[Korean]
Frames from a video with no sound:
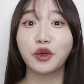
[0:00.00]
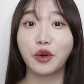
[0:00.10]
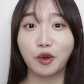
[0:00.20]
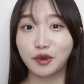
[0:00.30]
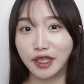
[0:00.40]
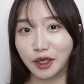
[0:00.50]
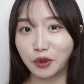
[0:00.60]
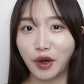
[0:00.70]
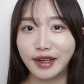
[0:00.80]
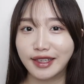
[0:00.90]
그리고 여러분 제가
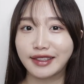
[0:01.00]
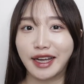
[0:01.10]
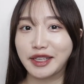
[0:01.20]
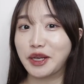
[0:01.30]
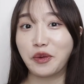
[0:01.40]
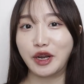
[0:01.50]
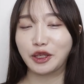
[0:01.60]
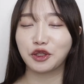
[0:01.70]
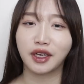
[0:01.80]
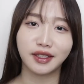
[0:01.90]
또 항상 항상 다니엘
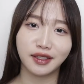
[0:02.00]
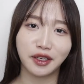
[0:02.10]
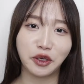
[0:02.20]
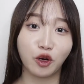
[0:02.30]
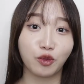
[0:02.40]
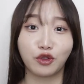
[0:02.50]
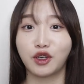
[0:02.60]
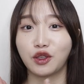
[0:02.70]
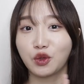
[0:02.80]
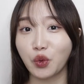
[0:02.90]
웰링턴 악세사리
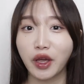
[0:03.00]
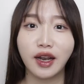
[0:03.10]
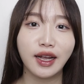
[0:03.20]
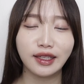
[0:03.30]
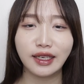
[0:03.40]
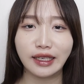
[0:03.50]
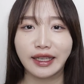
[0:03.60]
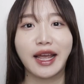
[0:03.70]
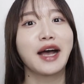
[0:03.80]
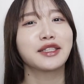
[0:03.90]
여러분들한테 소개를 해드릴
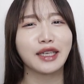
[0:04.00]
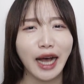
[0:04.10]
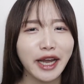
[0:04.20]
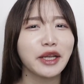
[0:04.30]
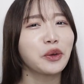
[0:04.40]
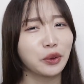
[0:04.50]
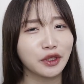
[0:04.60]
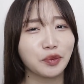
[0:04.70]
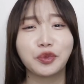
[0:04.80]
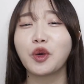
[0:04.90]
때 항상 할인
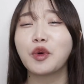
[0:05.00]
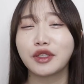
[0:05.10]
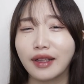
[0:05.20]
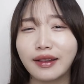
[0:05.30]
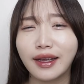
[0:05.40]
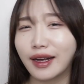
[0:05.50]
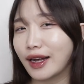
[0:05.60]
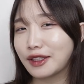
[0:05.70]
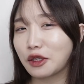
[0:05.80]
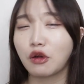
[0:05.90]
코드 프로모션 혜택가
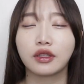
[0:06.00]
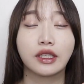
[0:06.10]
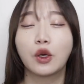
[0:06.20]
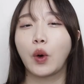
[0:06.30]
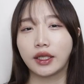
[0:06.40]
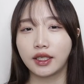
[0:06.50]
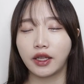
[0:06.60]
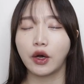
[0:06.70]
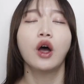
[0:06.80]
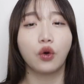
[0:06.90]
같은 걸 들고
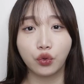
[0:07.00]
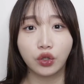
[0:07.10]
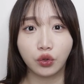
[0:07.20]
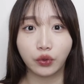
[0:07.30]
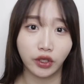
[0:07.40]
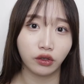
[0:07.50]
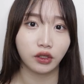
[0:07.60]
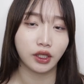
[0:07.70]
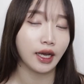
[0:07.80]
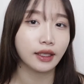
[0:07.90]
왔잖아요. 오늘도
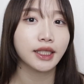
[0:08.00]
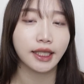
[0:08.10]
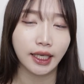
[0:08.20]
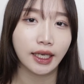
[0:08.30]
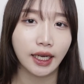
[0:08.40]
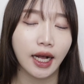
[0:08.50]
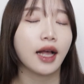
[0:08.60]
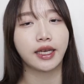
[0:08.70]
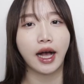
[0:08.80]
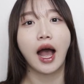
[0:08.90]
역시 아니나 다를까
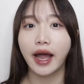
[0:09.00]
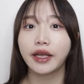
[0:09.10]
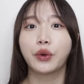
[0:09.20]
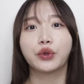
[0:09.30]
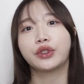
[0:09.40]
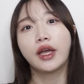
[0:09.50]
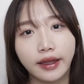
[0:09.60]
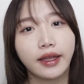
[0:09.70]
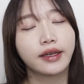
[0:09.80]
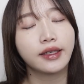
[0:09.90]
제가 할인 코드
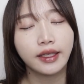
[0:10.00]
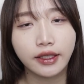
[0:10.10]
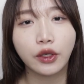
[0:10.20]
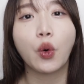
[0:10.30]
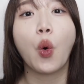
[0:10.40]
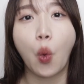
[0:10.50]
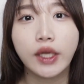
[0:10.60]
혜택을 들고